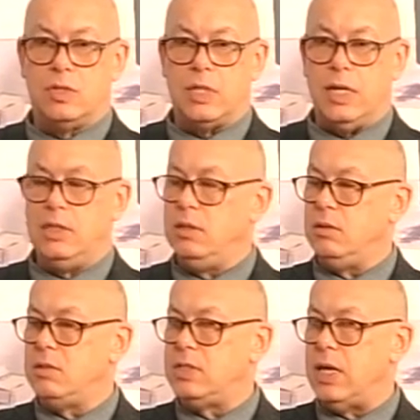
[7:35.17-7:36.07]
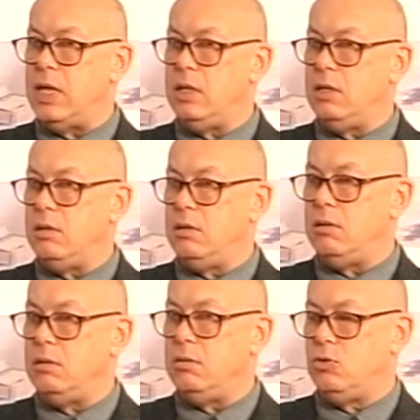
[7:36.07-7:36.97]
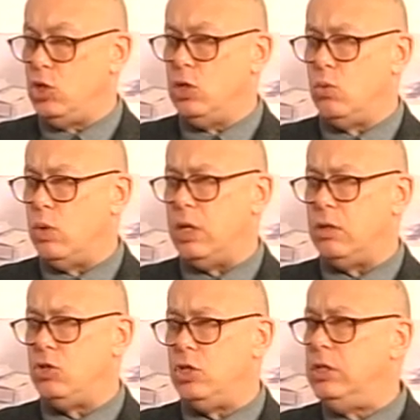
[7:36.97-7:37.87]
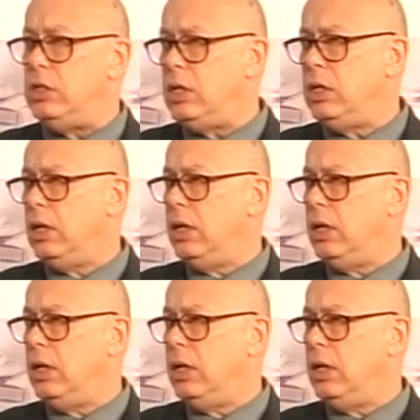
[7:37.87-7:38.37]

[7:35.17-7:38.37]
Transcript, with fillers: 5 CD